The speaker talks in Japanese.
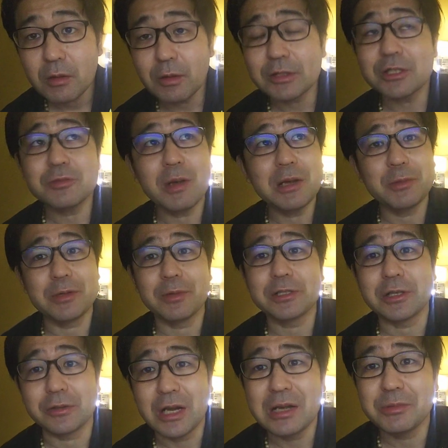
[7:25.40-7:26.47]
私前も言いまし
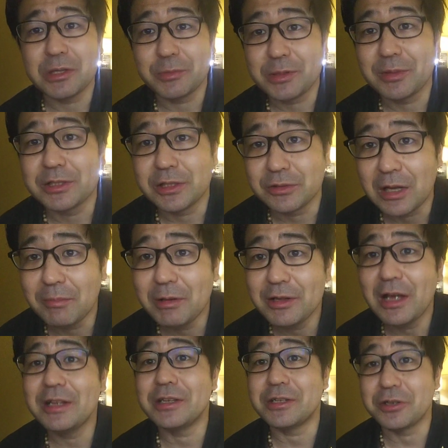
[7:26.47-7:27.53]
たけど、ライブでも言いましたけど、あんまり
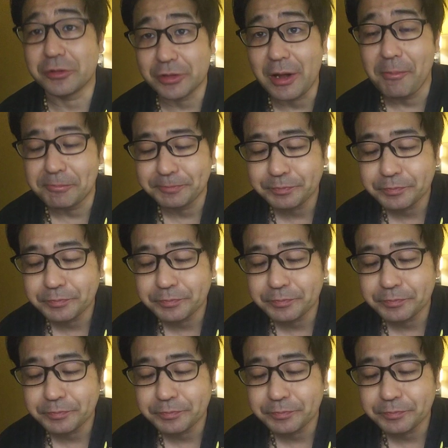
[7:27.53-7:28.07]
ないんですよね。